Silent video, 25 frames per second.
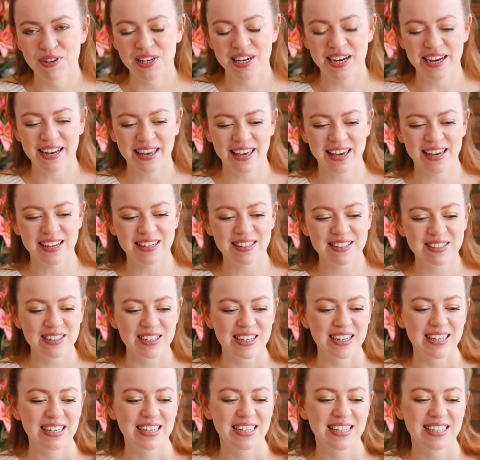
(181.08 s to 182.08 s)
wieder erkennt.
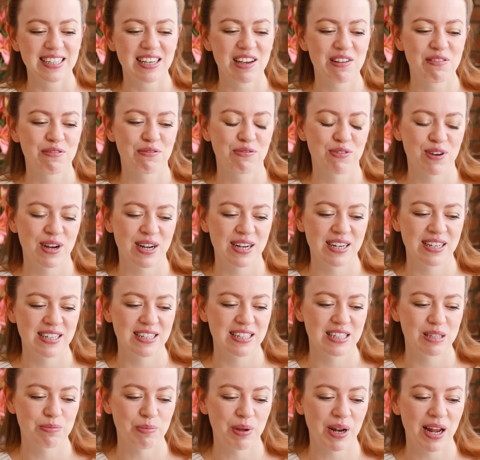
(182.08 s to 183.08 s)

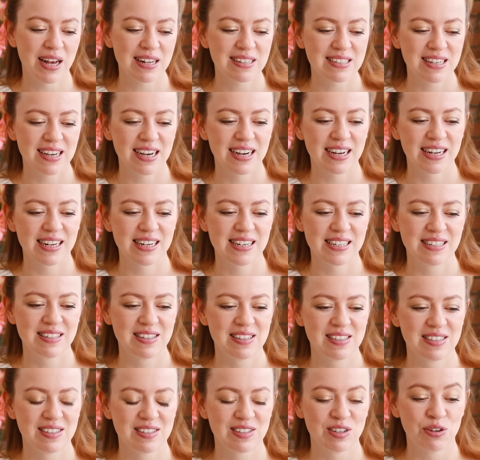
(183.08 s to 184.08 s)
Jedenfalls, man hatte halt
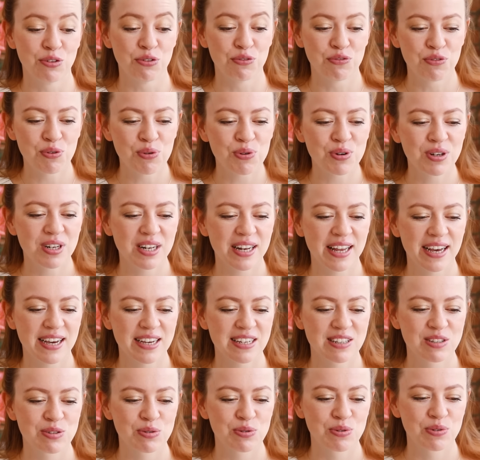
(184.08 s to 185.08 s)
diese
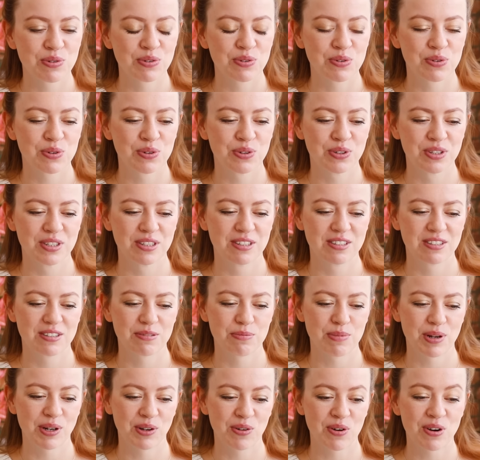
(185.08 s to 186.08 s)
Telefonleitung und
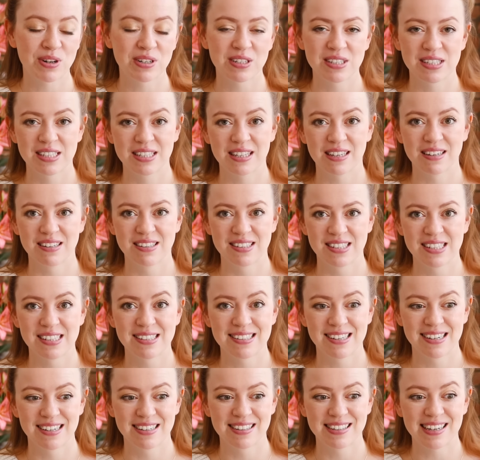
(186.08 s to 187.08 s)
man konnte sich dann ins
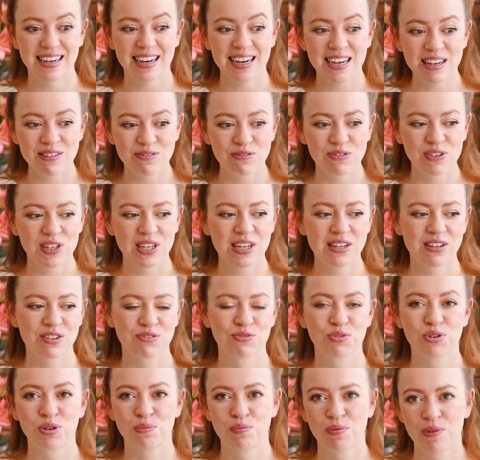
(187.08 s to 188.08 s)
Internet einwählen. Es
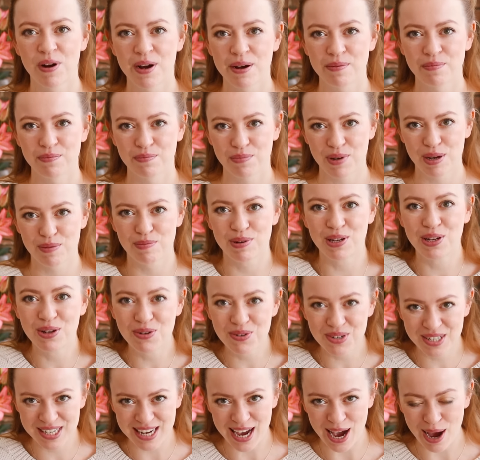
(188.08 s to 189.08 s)
wurde per, per
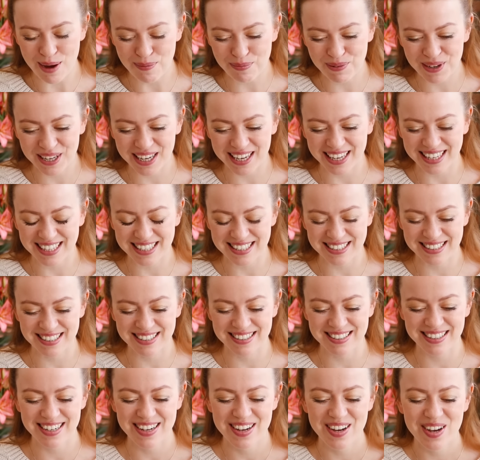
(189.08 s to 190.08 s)
Minute
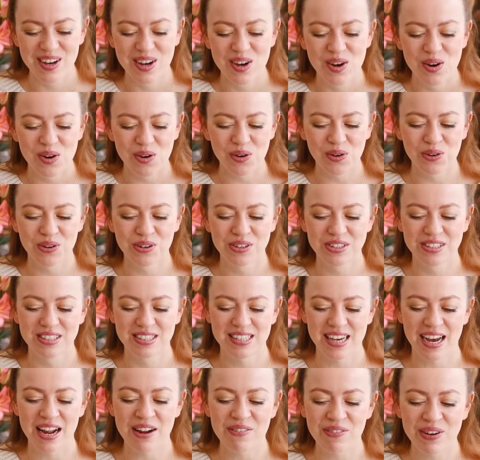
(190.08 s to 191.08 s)
abgerechnet und
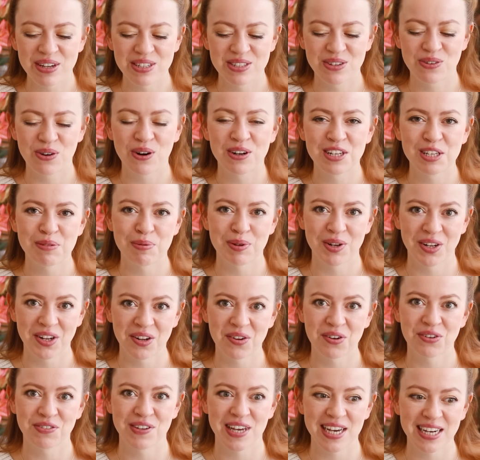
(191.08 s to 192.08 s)
teilweise konnte man
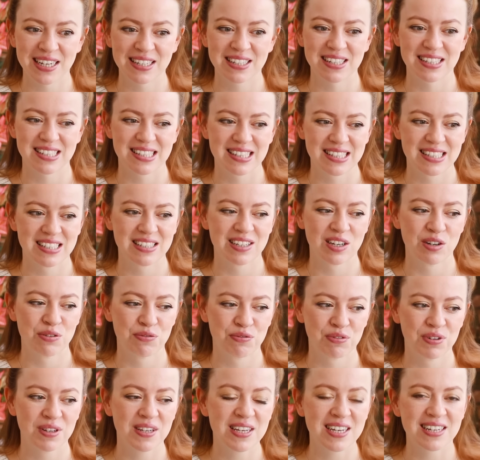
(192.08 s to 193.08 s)
dann auch währenddessen nicht
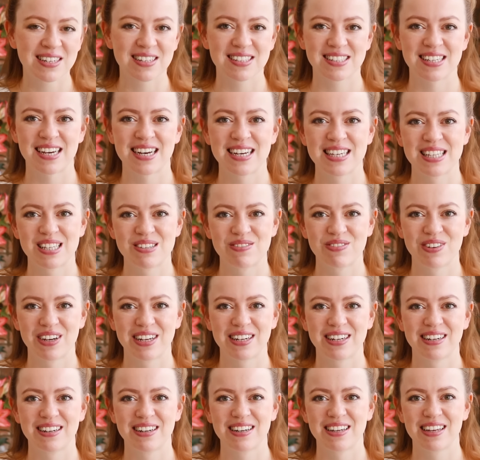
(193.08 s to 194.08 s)
telefonieren. Das heißt,
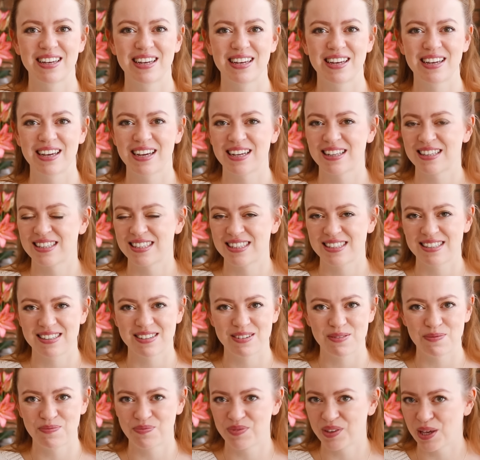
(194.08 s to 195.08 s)
wenn jetzt
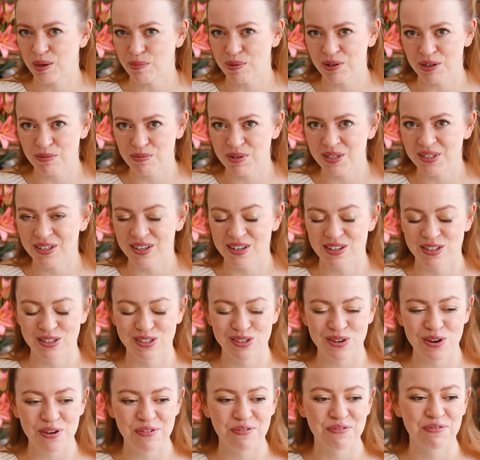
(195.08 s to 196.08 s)
jemand im Internet
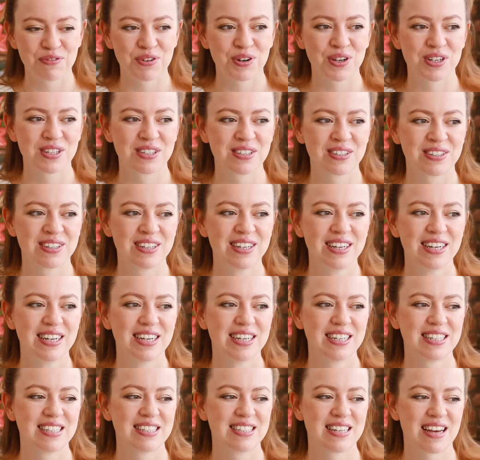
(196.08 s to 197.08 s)
surfen wollte,
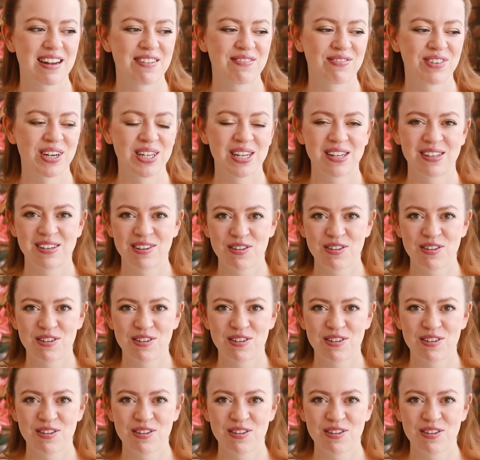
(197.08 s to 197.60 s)
dann war die